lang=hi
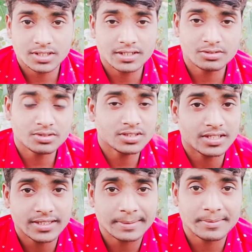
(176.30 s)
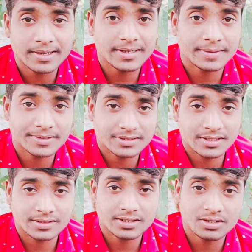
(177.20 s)
चलिए दोस्तों चलते हैं हमारे टिप्स
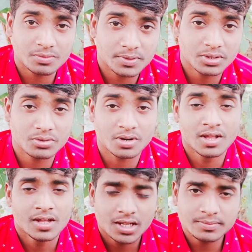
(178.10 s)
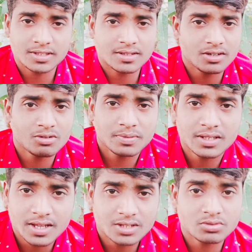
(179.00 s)
तीसरे टॉपिक की ओर अब तीसरा
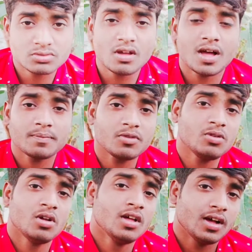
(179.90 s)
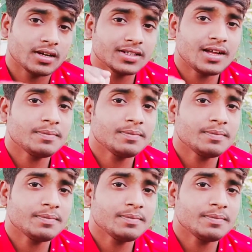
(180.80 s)
टॉपिक क्या है दोस्तों आपको तो- अगर